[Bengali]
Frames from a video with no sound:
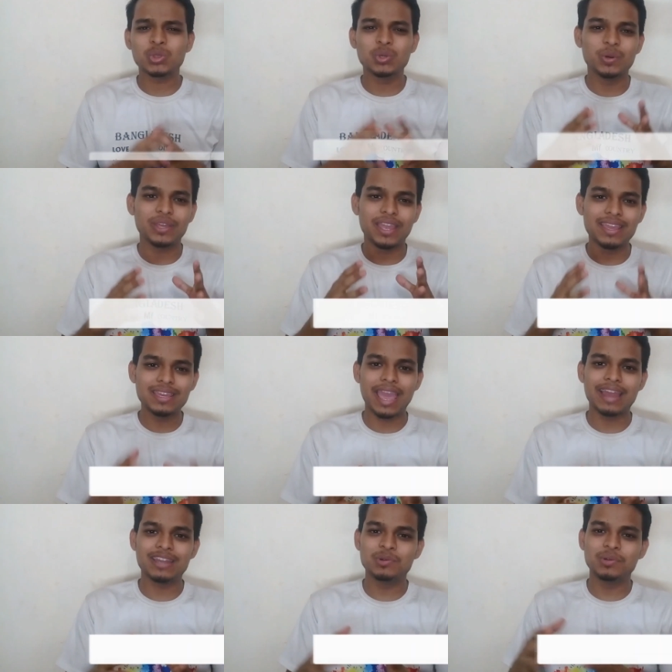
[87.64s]
তো এই
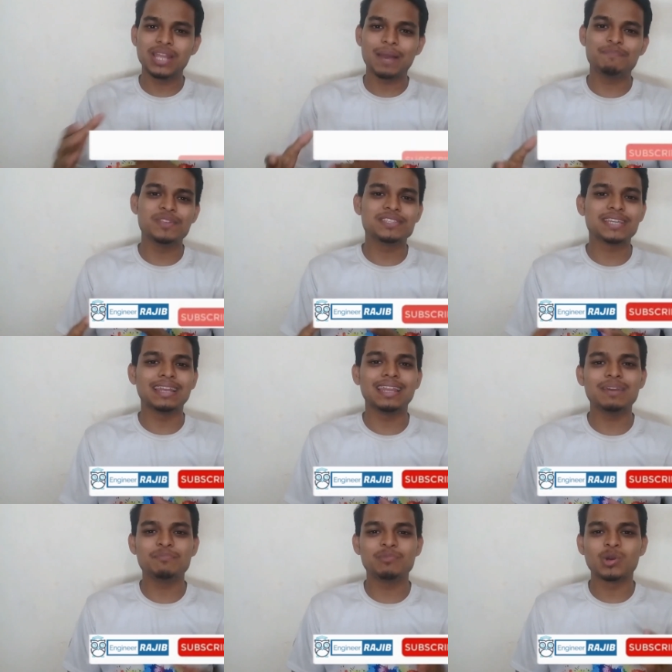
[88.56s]
অ্যাডগুলো আপনি
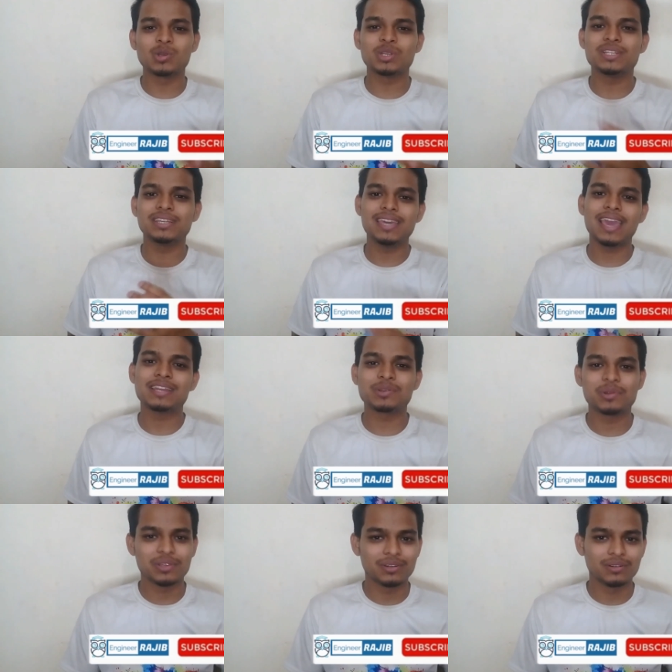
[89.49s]
চাইলে ব্লক লিস্টে গিয়ে অ্যাড
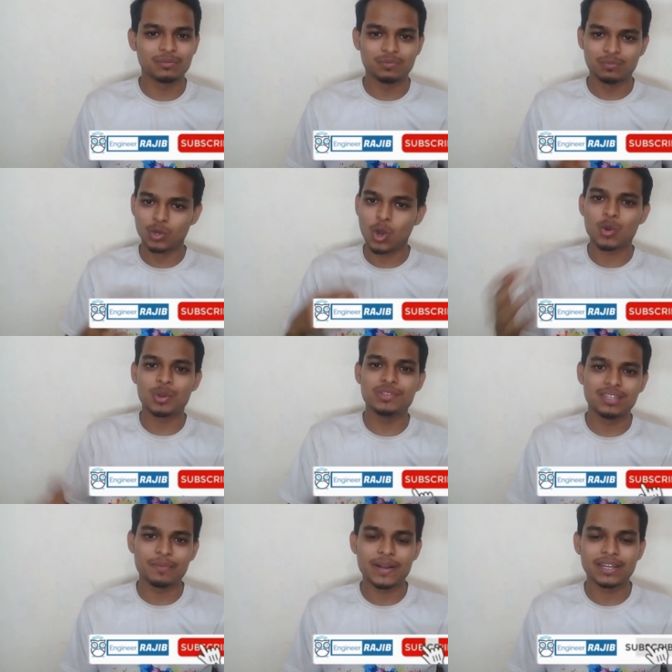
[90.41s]
করে ব্লক করে
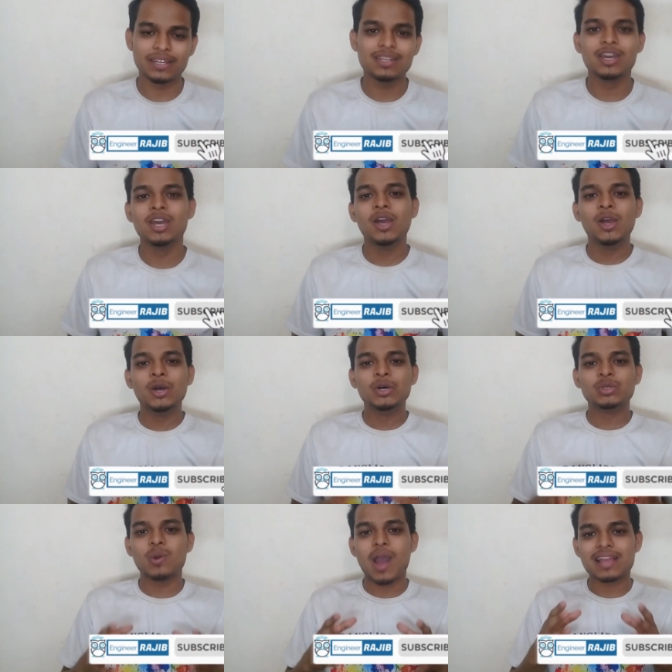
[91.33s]
দিতে পারেন
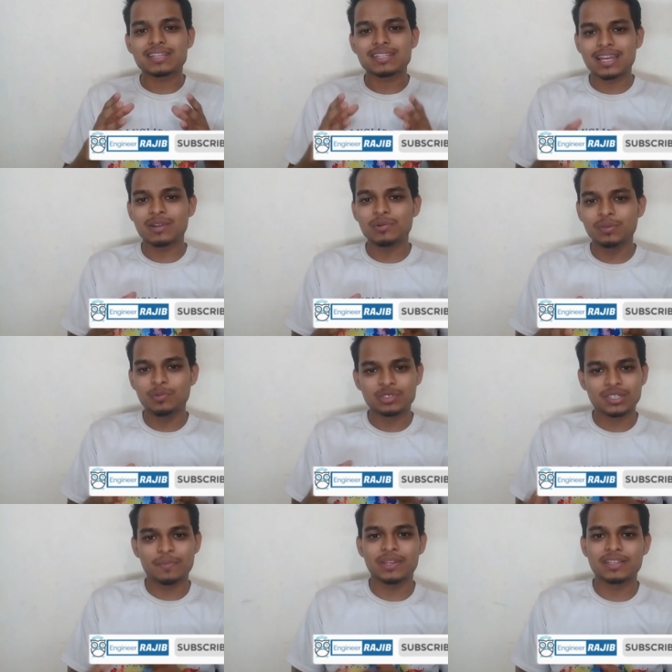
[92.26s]
তো আশা করি
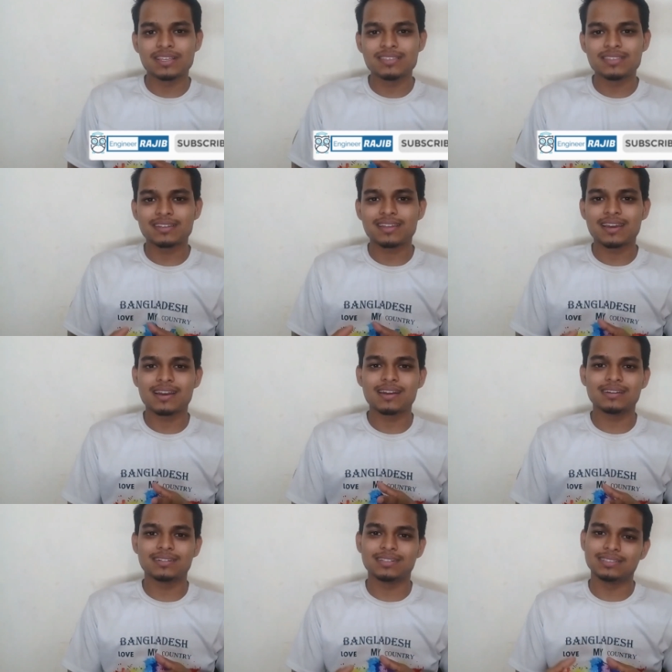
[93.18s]
বুঝতে পেরেছেন যেটা
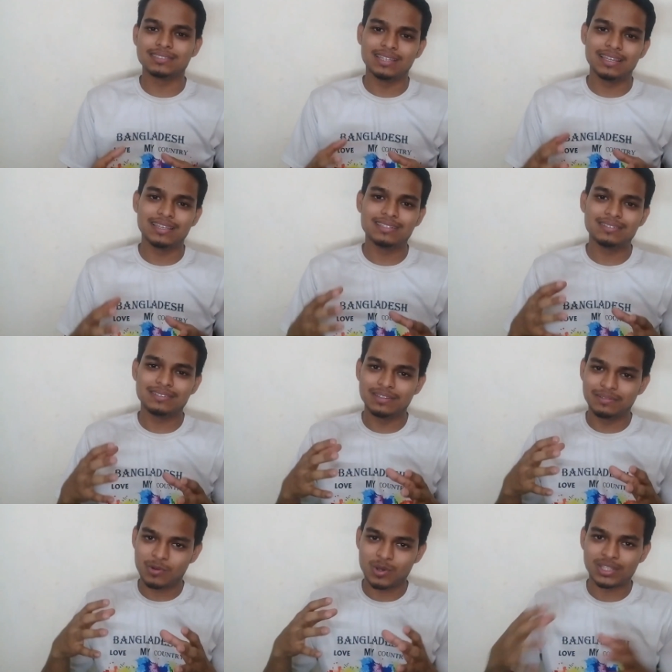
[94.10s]
এই
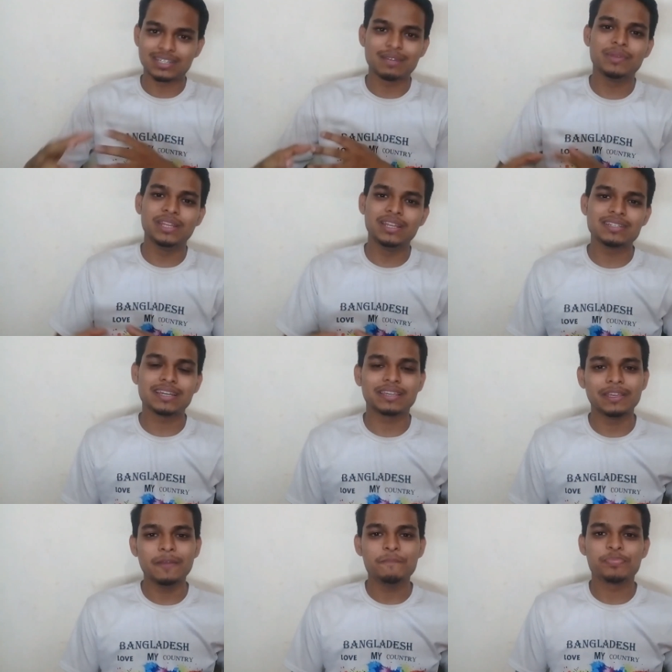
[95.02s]
কথাটার মিনিংটা
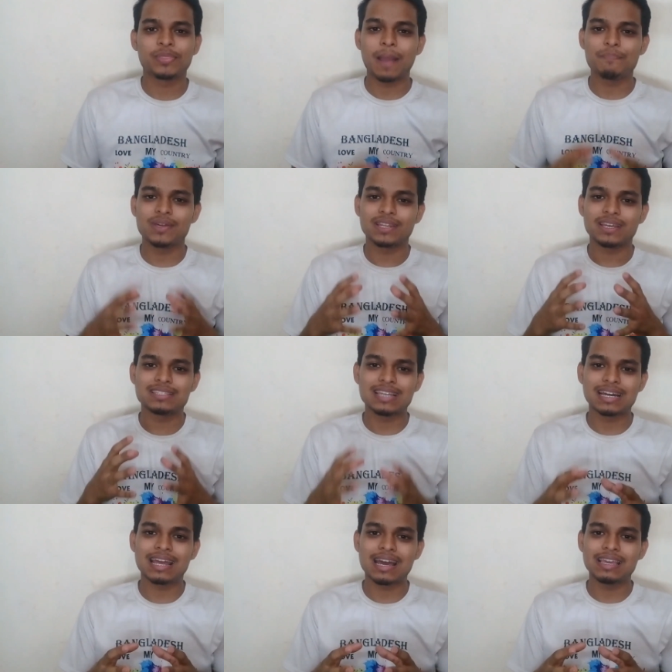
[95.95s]
কি আপনারা
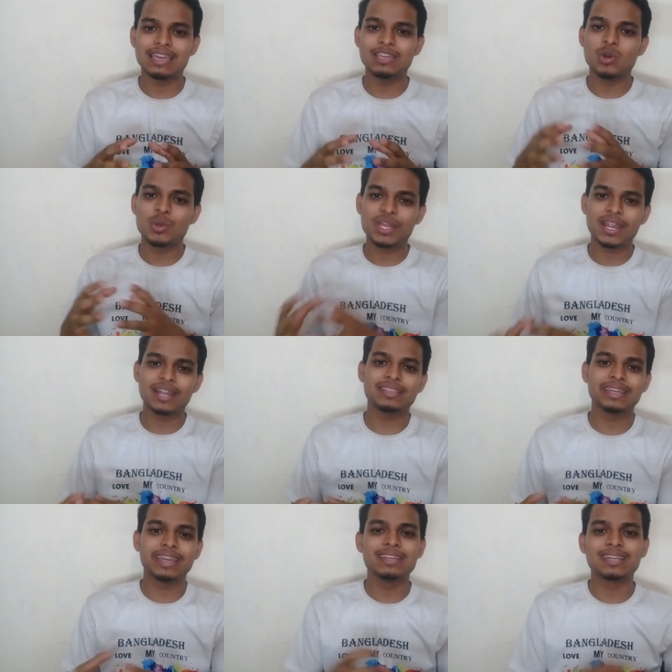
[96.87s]
যারা এই ধরনের অ্যাড
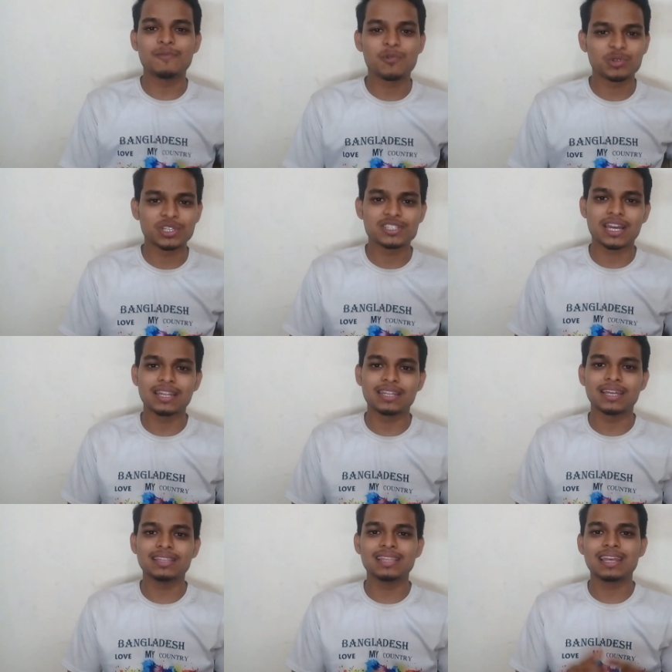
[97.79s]
থেকে ইনকাম করতে চান
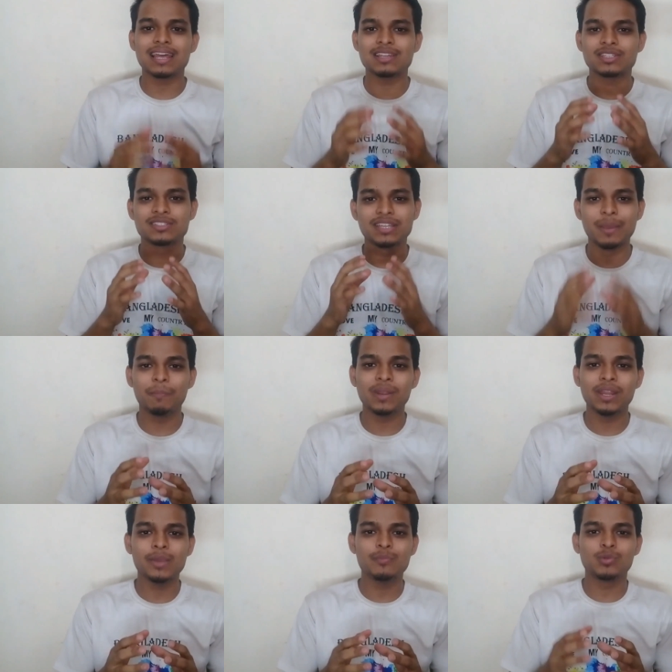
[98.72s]
না তারা
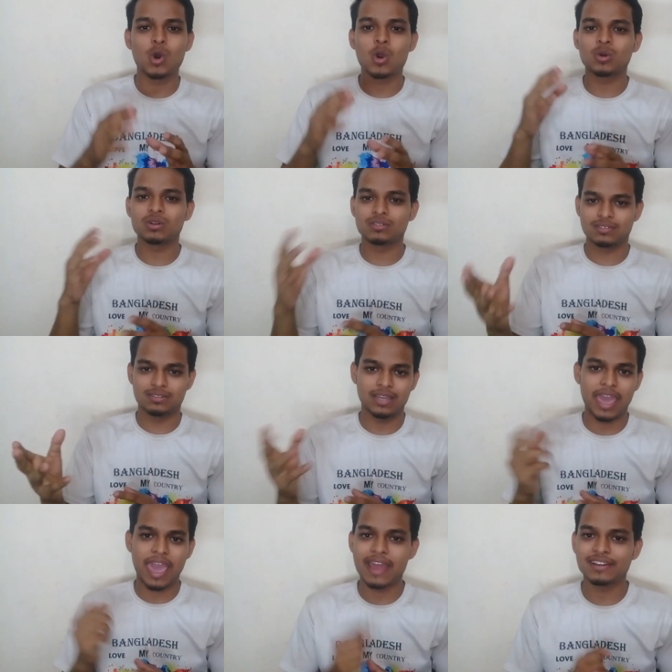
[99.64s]
সিম্পলি ব্লক
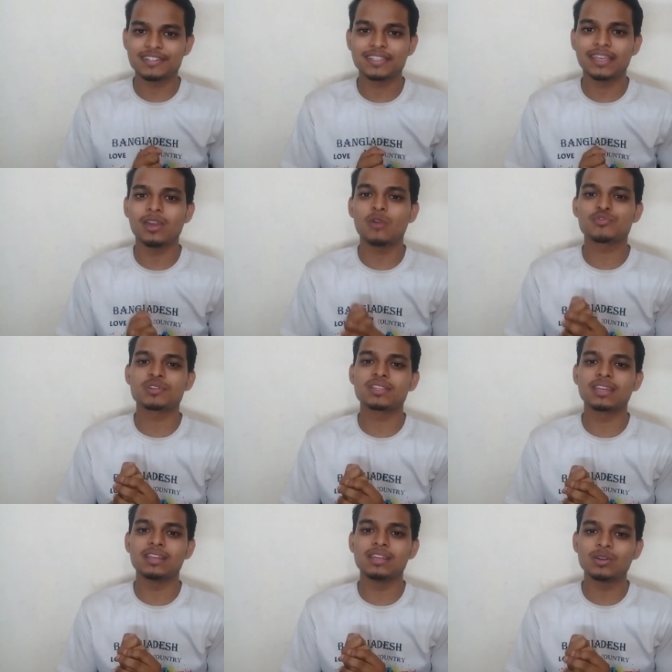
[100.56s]
অ্যাডস এই
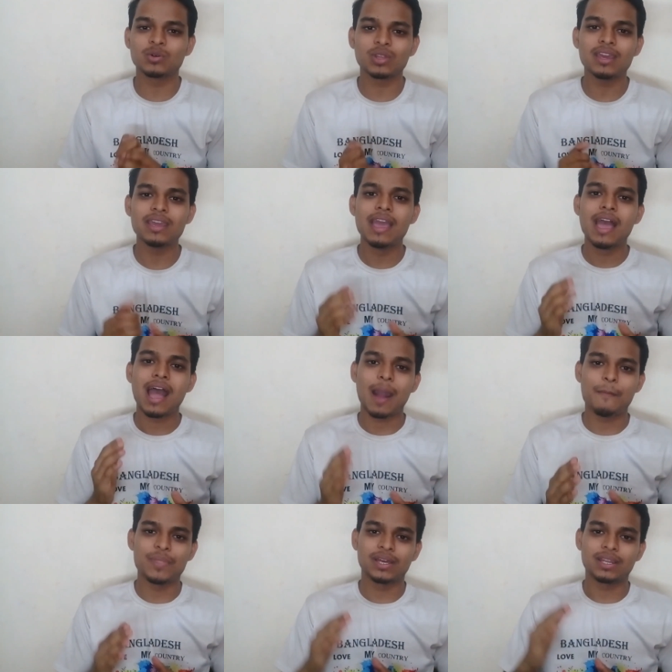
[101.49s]
অপশনটাতে ক্লিক করে
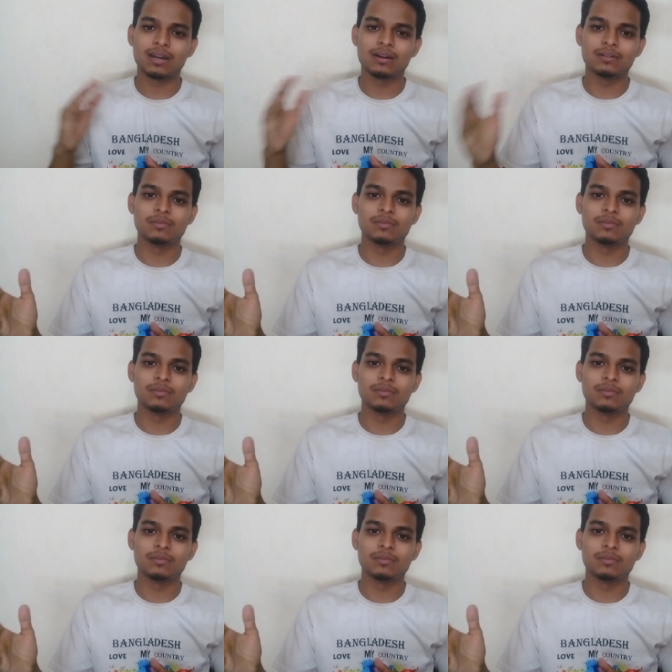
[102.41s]
আপনারা